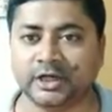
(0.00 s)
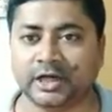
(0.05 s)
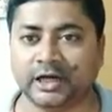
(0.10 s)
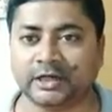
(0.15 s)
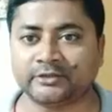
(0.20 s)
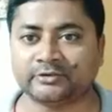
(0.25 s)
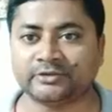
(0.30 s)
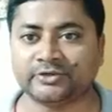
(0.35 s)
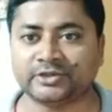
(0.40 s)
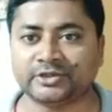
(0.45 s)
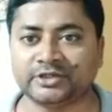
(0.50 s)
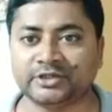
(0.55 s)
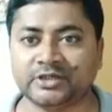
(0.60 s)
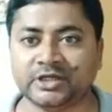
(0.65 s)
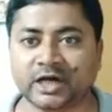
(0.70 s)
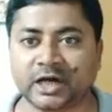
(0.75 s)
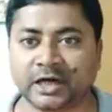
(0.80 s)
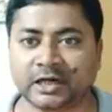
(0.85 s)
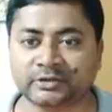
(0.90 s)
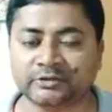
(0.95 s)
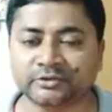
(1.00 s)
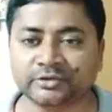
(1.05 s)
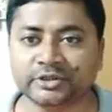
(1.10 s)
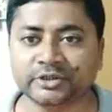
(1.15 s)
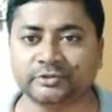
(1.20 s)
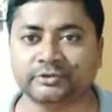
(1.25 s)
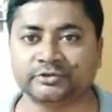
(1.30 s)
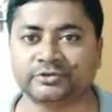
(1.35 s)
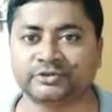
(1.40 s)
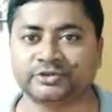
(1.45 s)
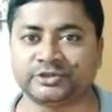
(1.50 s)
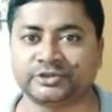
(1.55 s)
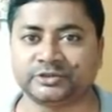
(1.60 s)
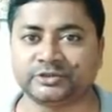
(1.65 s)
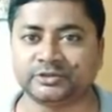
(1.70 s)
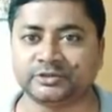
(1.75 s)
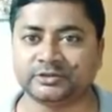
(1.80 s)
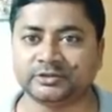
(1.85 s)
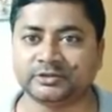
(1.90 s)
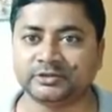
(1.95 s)
আদতে কি আদতে হচ্ছে
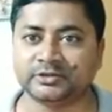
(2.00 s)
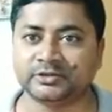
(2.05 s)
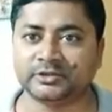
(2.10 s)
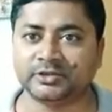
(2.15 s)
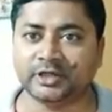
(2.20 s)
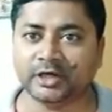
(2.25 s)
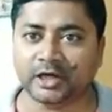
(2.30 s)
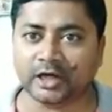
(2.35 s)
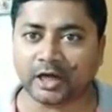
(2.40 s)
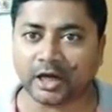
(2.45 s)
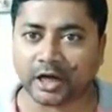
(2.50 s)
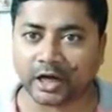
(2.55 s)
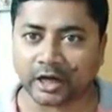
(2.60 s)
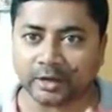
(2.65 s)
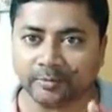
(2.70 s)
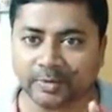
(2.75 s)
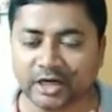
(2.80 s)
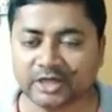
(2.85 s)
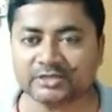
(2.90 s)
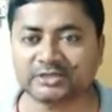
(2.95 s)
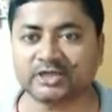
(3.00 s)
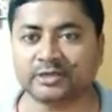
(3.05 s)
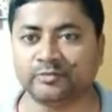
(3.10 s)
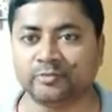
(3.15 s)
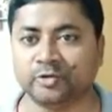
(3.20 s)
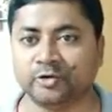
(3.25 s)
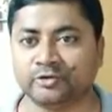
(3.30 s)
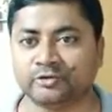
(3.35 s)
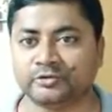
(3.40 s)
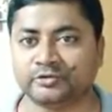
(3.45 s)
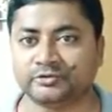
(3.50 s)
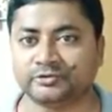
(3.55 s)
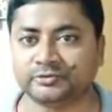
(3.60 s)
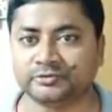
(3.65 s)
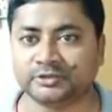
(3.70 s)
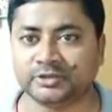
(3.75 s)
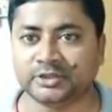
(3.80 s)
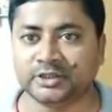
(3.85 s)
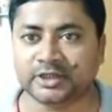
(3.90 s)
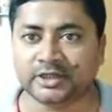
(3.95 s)
আমার যা মত
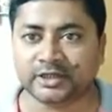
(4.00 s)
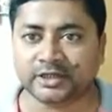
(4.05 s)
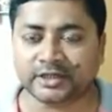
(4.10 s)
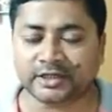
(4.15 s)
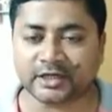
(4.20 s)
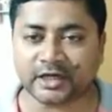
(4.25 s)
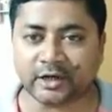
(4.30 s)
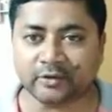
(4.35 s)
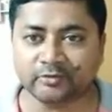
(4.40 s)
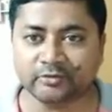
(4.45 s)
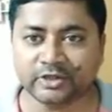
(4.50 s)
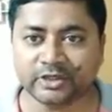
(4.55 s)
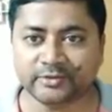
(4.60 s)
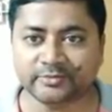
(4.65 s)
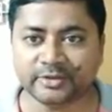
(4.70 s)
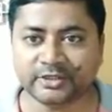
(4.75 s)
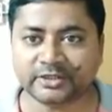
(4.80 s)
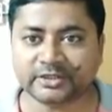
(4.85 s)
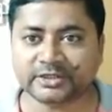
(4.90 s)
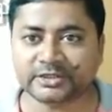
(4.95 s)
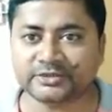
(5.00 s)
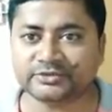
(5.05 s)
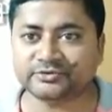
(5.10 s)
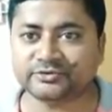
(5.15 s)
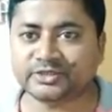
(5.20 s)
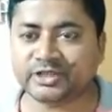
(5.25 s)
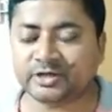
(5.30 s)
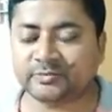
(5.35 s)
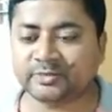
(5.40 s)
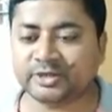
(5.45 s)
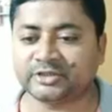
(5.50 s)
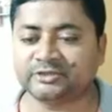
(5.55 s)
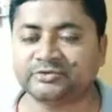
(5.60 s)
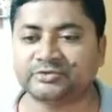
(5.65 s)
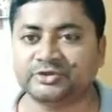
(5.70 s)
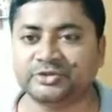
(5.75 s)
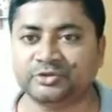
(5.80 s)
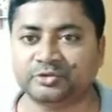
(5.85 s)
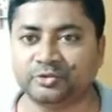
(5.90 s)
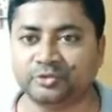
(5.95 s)
গ্রাউন্ড লেভেল থেকে যদি আমরা
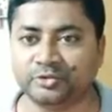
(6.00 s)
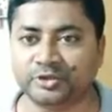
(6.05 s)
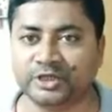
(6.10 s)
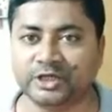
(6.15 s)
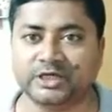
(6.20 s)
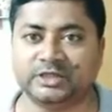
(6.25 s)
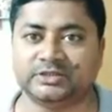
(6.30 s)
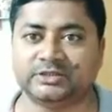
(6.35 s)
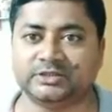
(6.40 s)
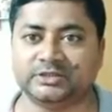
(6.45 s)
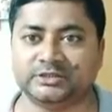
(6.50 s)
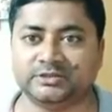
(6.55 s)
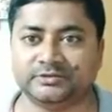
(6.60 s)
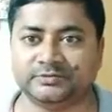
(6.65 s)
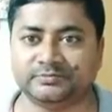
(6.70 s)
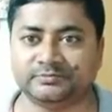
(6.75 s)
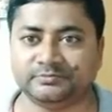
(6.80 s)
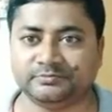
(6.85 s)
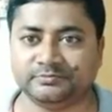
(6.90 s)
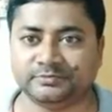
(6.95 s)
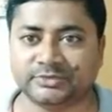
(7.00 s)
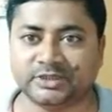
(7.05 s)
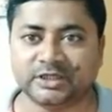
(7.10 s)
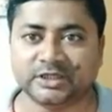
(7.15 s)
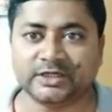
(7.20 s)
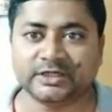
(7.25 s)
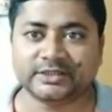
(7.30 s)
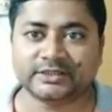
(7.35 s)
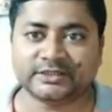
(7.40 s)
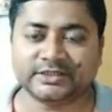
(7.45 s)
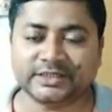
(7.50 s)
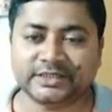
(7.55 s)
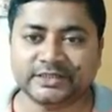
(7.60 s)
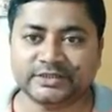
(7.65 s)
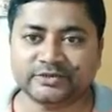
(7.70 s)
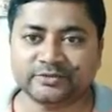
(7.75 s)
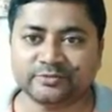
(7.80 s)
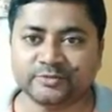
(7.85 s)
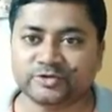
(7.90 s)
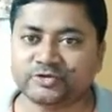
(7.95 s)
যদি ধরে আসি সেই
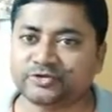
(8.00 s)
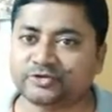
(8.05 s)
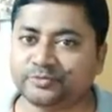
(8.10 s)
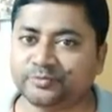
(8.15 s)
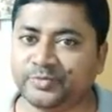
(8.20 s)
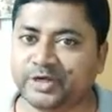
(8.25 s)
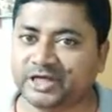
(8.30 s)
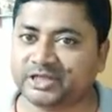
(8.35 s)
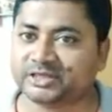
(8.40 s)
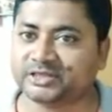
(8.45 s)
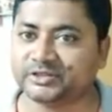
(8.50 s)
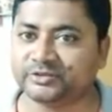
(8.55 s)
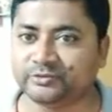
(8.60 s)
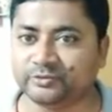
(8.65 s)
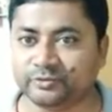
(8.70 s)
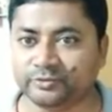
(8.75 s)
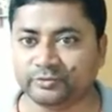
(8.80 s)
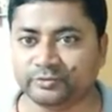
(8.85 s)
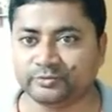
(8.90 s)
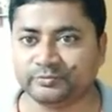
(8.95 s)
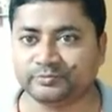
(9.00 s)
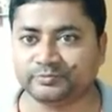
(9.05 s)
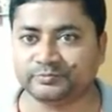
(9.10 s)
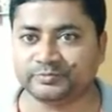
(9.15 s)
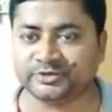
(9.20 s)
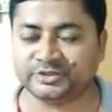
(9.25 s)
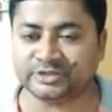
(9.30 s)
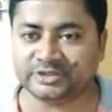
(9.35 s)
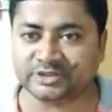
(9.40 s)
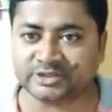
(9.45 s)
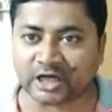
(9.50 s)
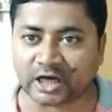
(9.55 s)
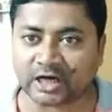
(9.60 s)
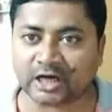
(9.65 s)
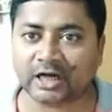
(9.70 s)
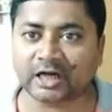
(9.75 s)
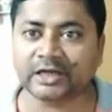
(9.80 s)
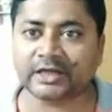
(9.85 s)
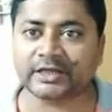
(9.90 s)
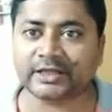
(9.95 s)
সমস্ত ব্যক্তিগুলো
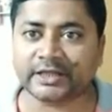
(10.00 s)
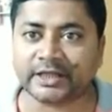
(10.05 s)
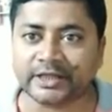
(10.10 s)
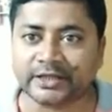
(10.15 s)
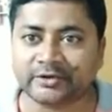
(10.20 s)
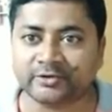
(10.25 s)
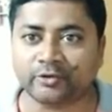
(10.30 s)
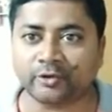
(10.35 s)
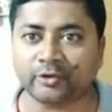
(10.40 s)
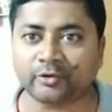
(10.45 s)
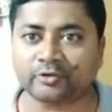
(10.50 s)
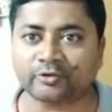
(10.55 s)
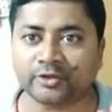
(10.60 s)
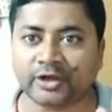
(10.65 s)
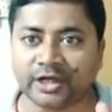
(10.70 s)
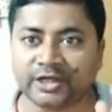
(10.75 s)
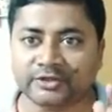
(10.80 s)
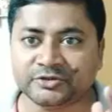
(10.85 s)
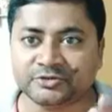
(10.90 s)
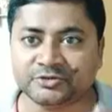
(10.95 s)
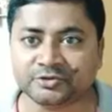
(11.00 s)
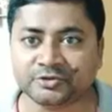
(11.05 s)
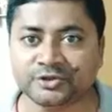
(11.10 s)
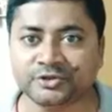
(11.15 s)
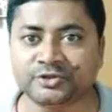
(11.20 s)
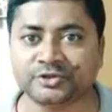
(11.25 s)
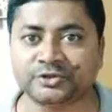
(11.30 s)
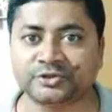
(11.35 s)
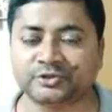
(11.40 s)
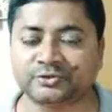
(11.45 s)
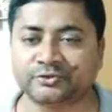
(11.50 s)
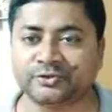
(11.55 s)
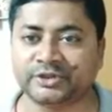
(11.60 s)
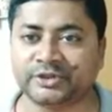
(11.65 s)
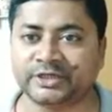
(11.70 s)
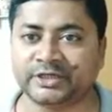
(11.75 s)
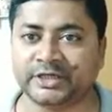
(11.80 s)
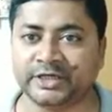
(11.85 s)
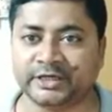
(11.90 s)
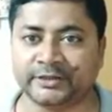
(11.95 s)
যারা এই ঘটনায় জড়িত
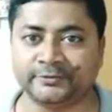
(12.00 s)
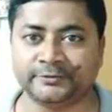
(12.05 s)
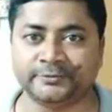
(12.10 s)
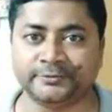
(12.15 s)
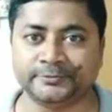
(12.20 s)
হয়ে গেল